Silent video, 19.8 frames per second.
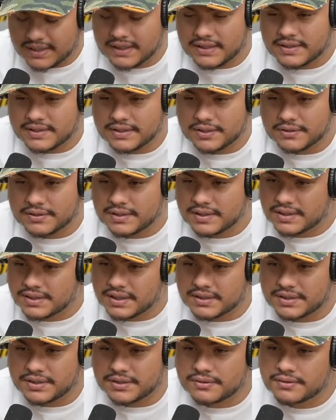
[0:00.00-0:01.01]
CD seu,
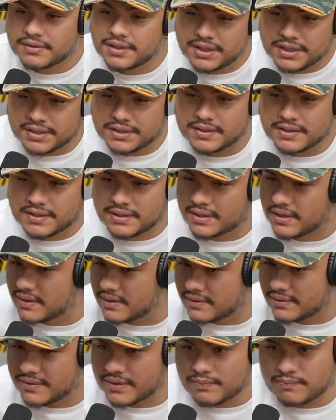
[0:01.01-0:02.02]
você já tinha um hit, você
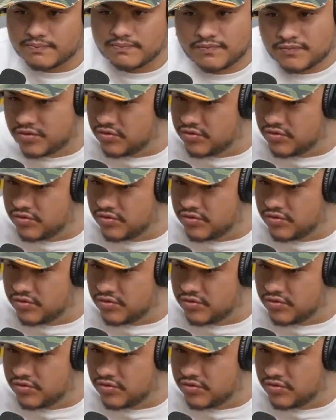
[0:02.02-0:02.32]
já. já...